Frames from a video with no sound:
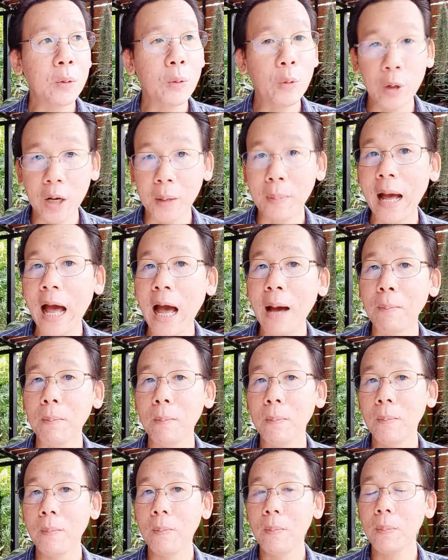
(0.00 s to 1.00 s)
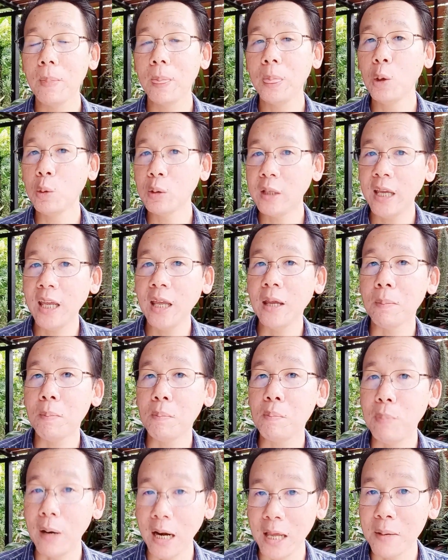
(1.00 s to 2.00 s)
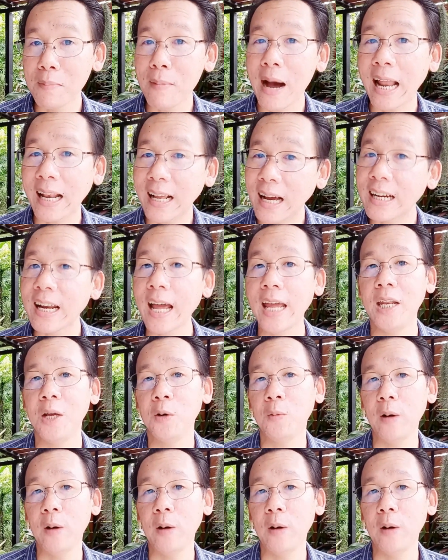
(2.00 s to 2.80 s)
คุณภาพ ดูที่ปริมาณข้างในดี